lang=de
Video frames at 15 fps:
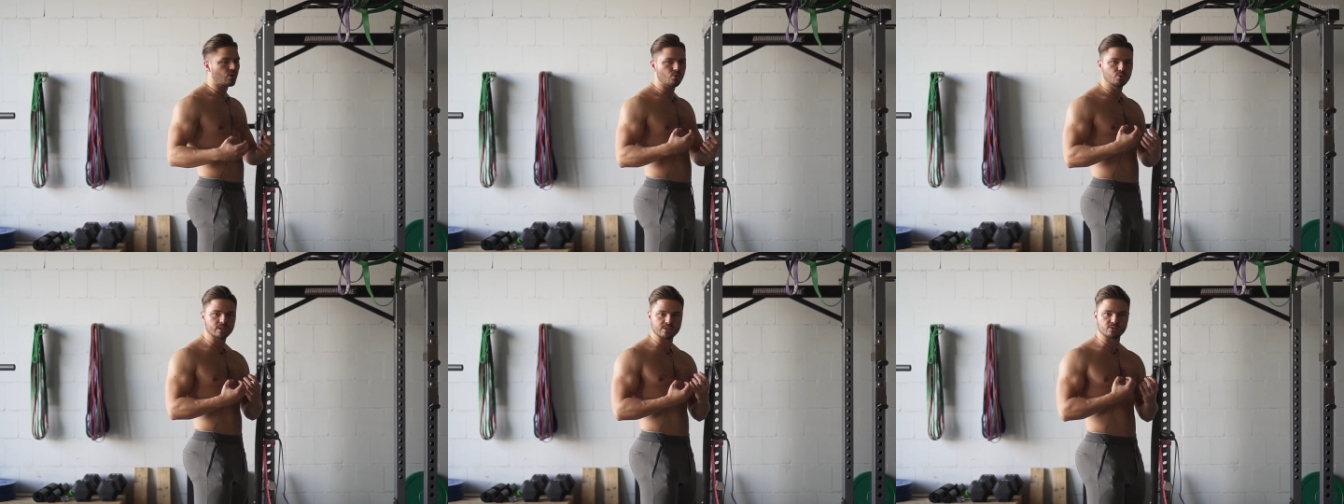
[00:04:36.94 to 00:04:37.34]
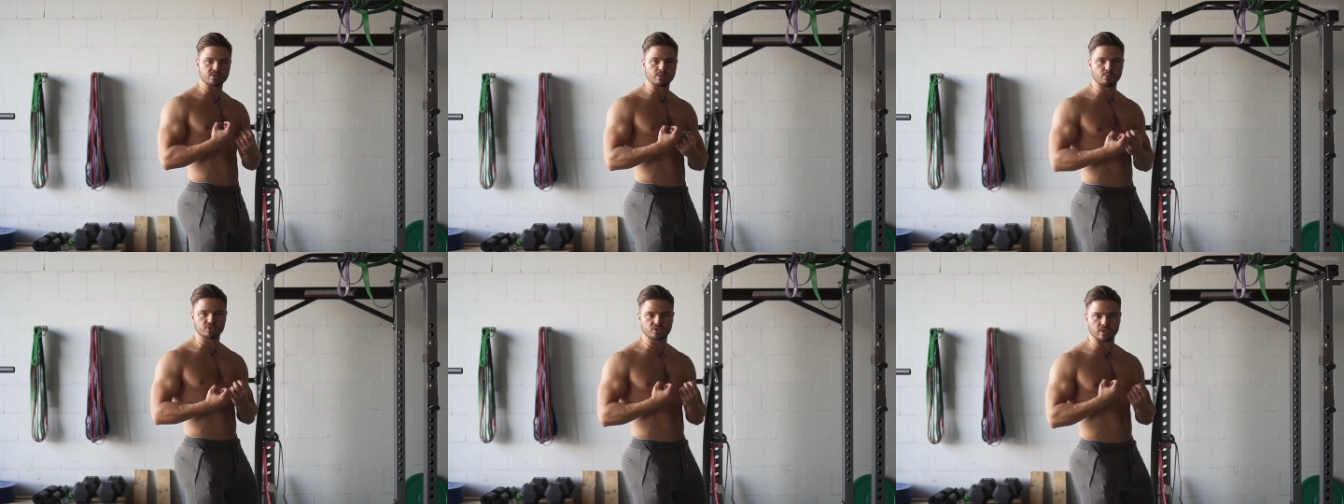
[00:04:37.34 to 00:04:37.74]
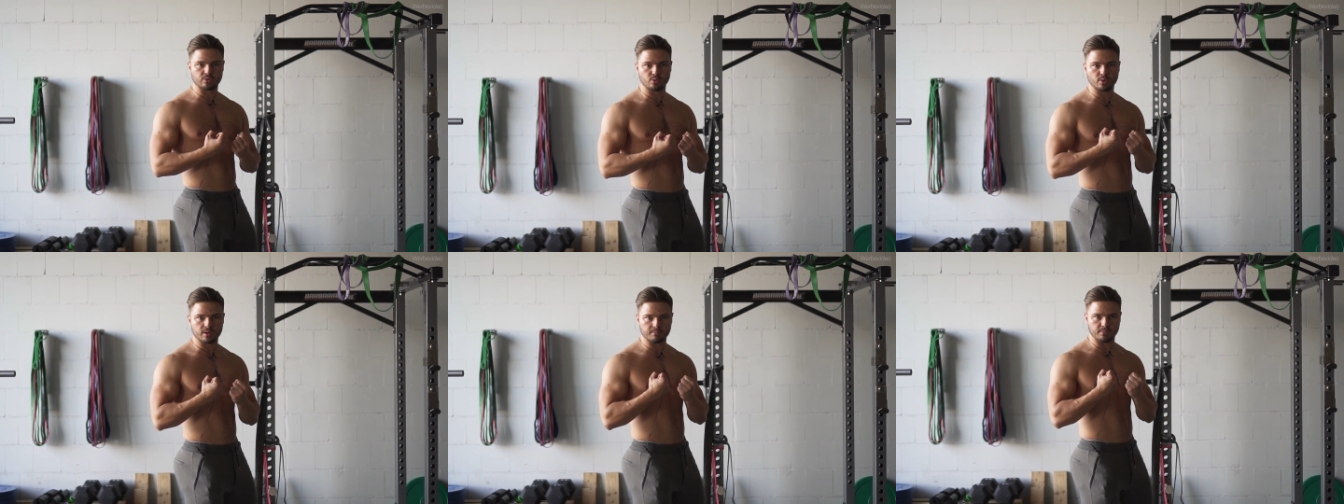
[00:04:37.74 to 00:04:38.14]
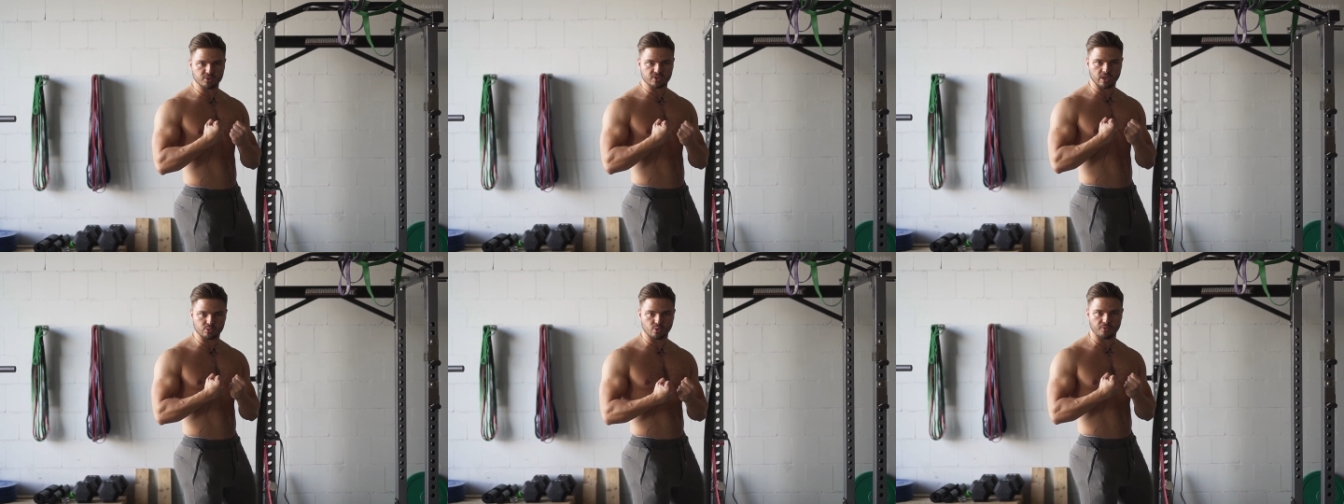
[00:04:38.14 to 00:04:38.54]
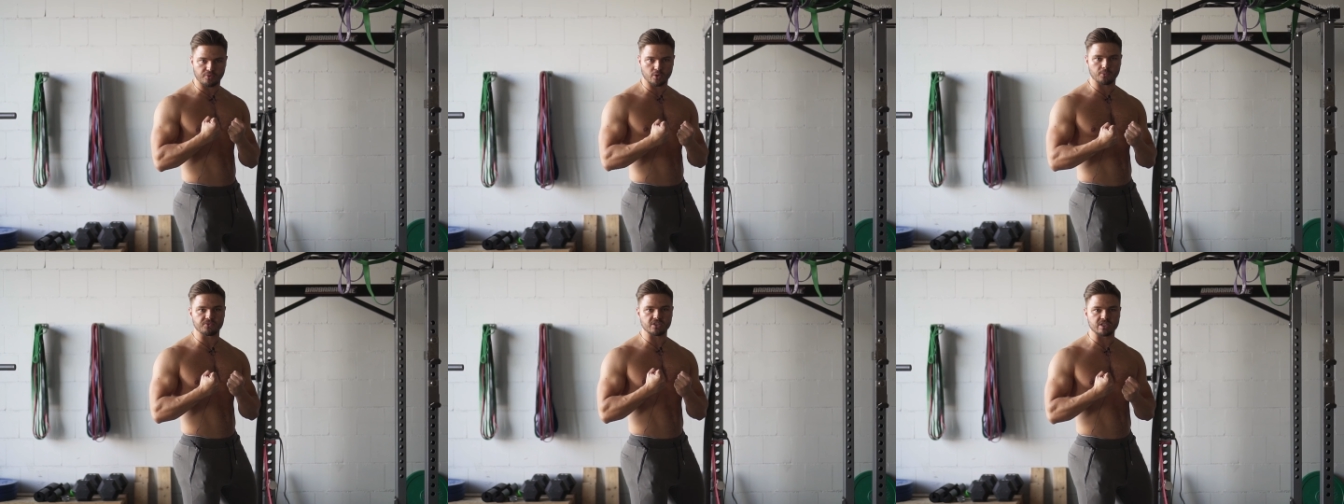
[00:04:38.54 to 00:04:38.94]
und dass unsere Muskulatur, Muskulatur
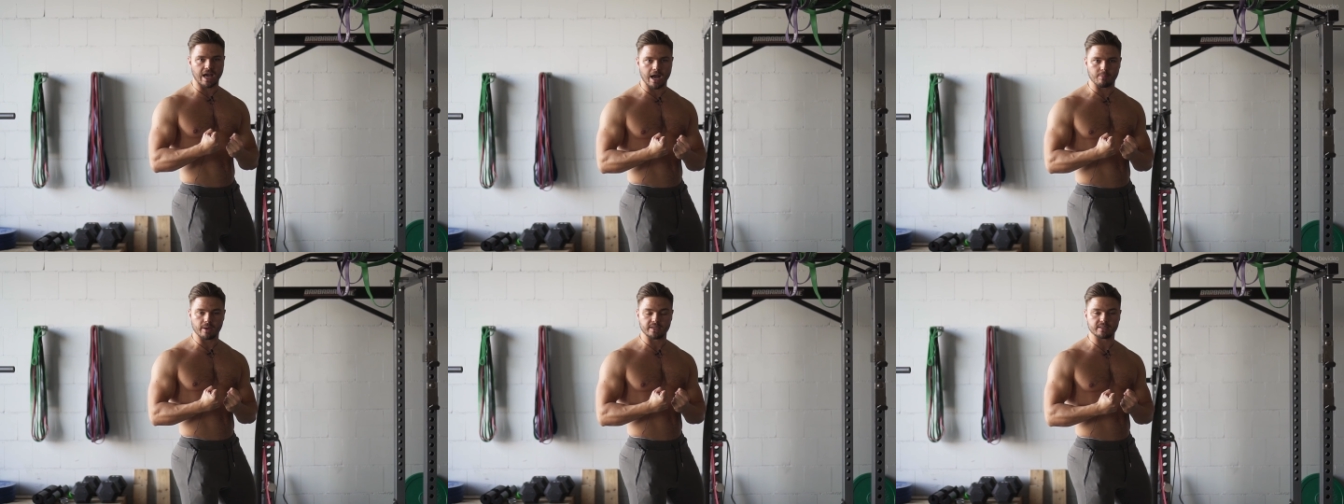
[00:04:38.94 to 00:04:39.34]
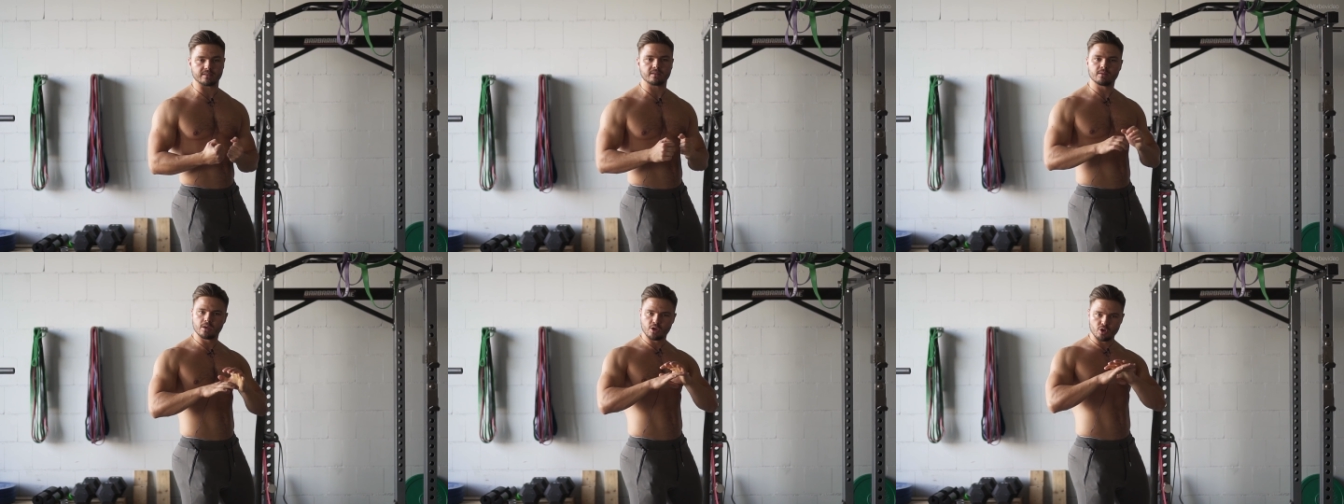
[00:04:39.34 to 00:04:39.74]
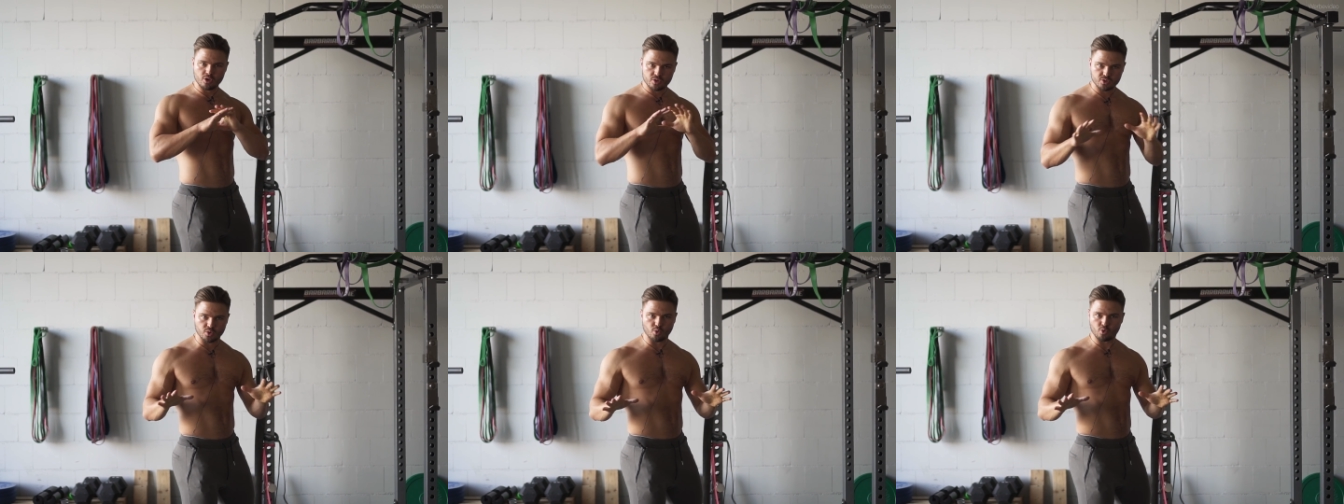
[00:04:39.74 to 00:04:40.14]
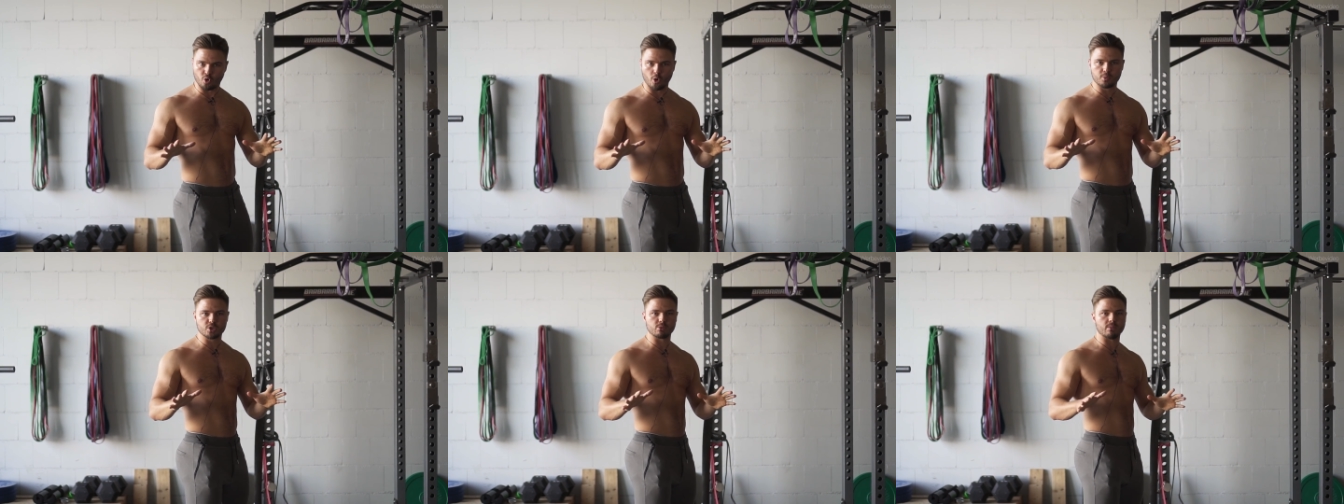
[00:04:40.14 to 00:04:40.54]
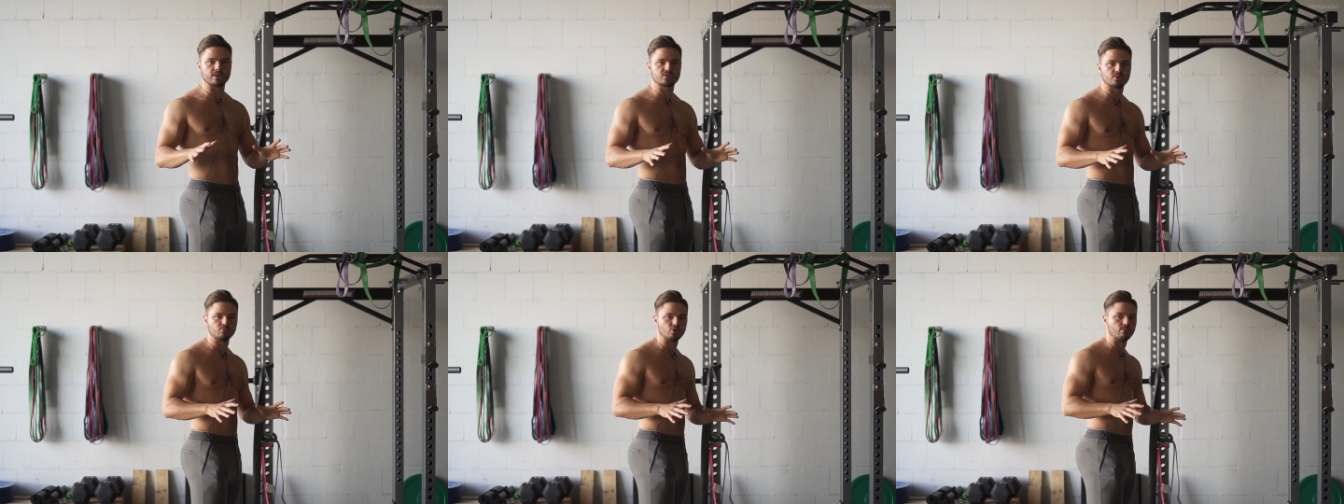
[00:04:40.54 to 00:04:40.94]
vernünftig arbeitet. So grob schon mal
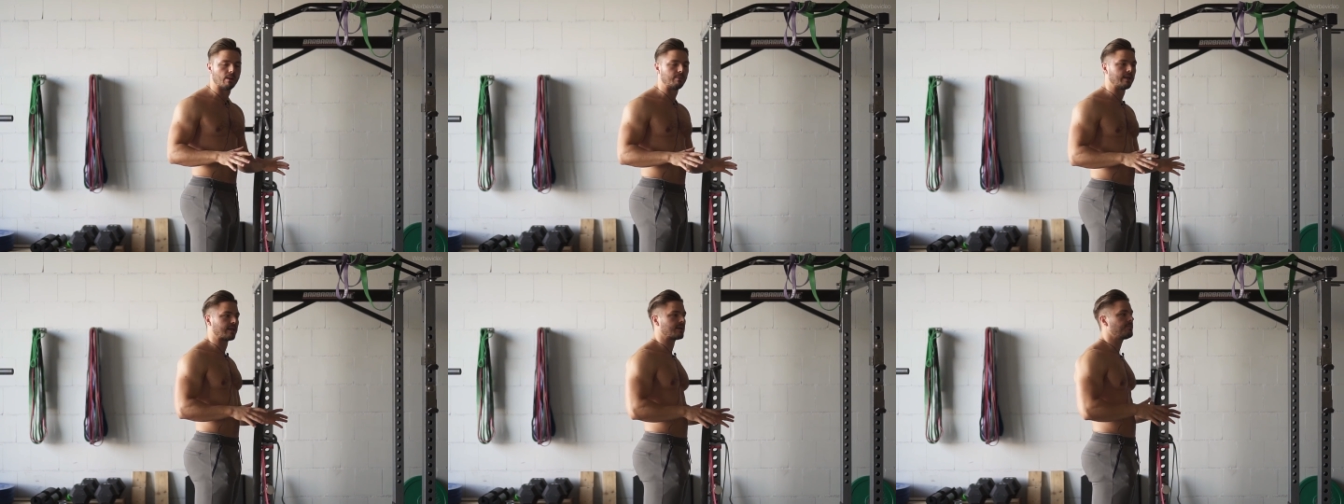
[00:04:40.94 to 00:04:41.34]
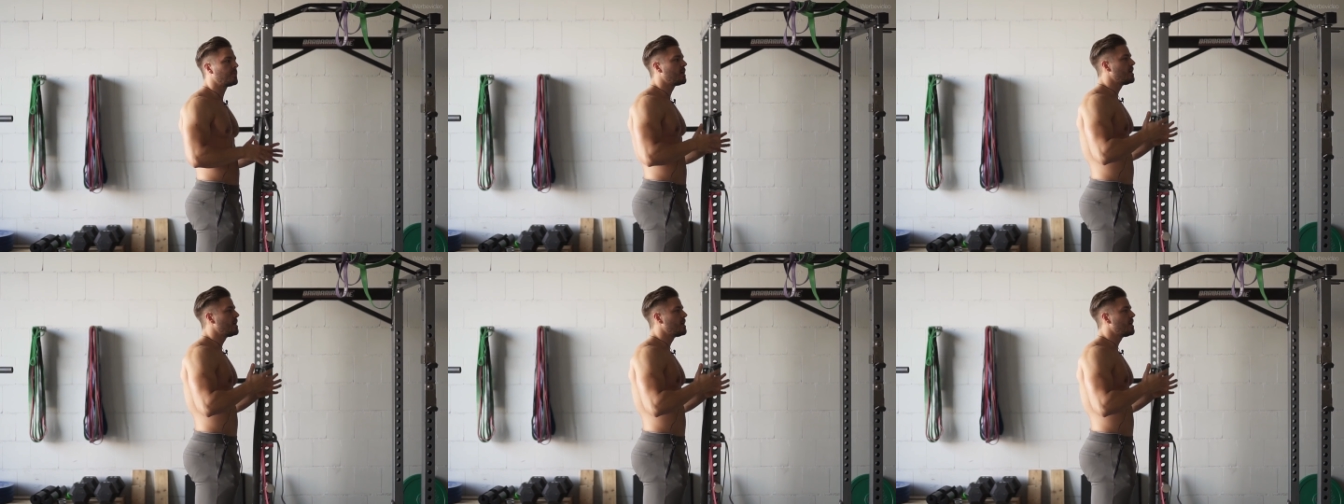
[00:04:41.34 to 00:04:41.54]
zum Überblick.